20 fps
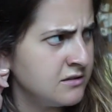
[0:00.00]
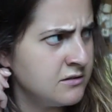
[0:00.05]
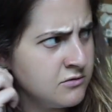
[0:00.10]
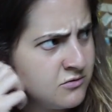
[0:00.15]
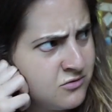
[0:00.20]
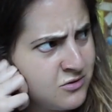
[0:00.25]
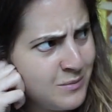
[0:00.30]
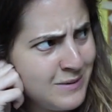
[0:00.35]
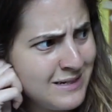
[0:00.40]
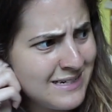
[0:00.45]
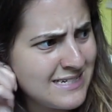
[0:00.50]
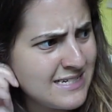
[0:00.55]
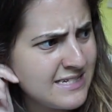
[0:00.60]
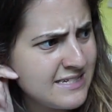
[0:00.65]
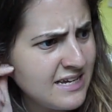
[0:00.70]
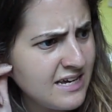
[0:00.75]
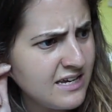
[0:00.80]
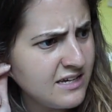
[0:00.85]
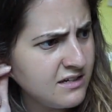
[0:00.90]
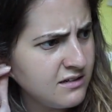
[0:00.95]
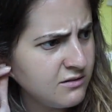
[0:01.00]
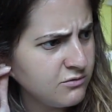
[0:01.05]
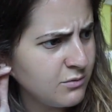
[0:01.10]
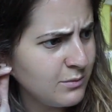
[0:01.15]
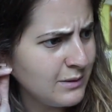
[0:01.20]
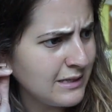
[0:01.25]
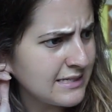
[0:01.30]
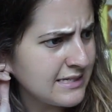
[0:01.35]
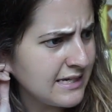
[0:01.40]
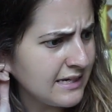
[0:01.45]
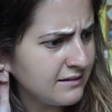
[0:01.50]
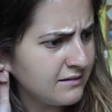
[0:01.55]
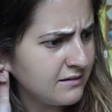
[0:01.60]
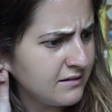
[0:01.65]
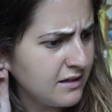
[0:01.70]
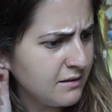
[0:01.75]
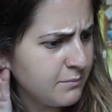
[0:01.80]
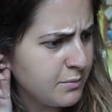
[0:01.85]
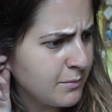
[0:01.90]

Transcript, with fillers: 2006? 2007?